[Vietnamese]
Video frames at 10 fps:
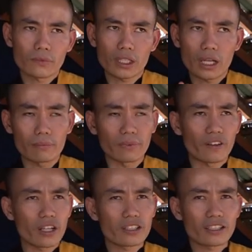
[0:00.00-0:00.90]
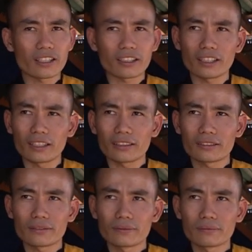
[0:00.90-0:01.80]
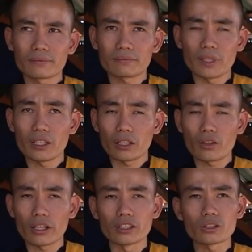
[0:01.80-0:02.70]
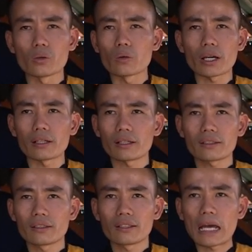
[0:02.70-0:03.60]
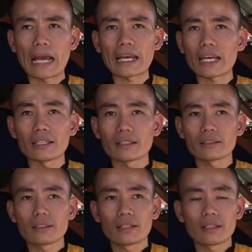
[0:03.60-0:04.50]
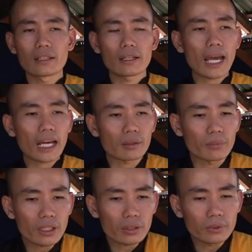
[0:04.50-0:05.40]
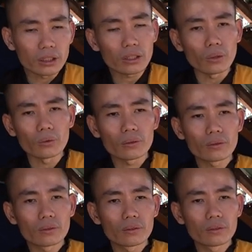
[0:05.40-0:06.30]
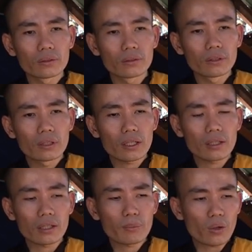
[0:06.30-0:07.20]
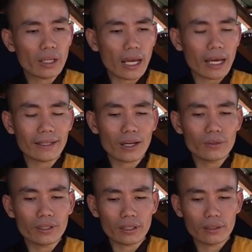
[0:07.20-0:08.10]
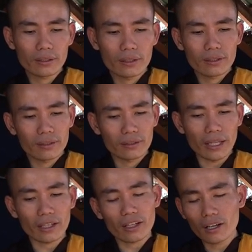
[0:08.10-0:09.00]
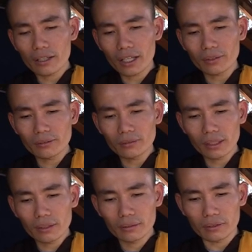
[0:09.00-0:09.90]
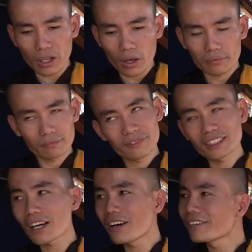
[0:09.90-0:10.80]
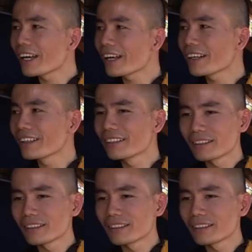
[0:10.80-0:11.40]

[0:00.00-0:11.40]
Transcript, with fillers: cái này là mình phải hết sức cẩn thận bởi vì cái loại hưởng thụ này á hàng ngày á, ăn miếng cũng hưởng thụ ờ cái món này ai nấu vậy dạ con nấu ngon con mà